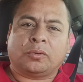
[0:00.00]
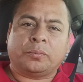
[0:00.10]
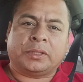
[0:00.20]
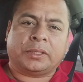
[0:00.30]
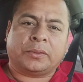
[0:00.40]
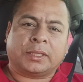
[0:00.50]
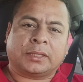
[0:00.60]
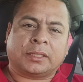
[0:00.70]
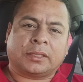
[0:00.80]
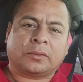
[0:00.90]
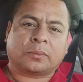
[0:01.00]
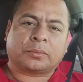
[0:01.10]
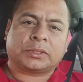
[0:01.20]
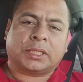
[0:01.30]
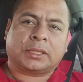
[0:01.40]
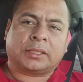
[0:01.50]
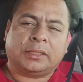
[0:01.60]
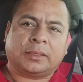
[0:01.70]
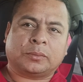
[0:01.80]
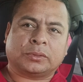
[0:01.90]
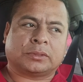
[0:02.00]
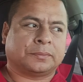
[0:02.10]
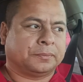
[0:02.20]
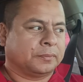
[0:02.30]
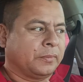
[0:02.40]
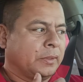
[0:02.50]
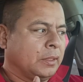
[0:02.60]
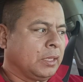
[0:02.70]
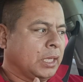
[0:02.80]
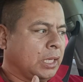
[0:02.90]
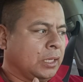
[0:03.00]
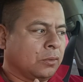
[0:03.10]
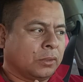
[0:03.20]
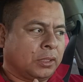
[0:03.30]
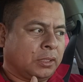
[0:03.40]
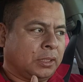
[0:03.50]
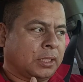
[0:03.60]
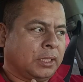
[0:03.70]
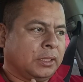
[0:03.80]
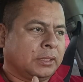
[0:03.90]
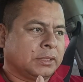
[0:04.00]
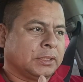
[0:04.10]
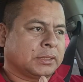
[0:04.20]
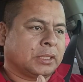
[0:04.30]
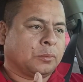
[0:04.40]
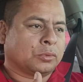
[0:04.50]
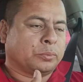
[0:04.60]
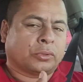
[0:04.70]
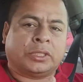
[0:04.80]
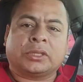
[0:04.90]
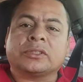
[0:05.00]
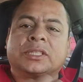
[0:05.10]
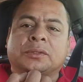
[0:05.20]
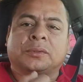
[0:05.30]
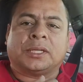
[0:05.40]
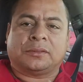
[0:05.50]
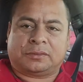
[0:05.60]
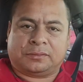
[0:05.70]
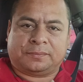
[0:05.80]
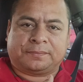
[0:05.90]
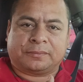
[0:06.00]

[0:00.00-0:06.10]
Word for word: en un video anterior, pues ya teníamos algo de, de clientes y estábamos un poquito saturados